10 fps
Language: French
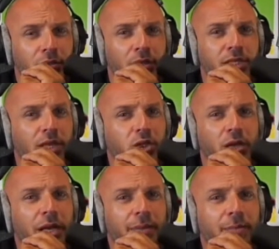Tu attires
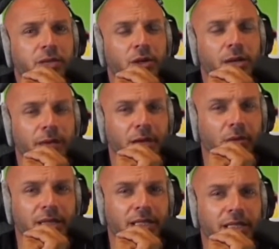que les,
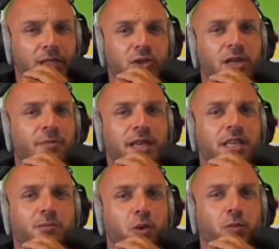mecs, ouais, qui, que les mecs
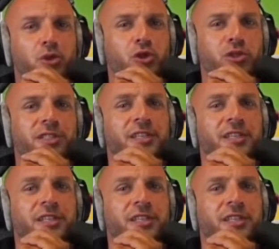qui te proposent des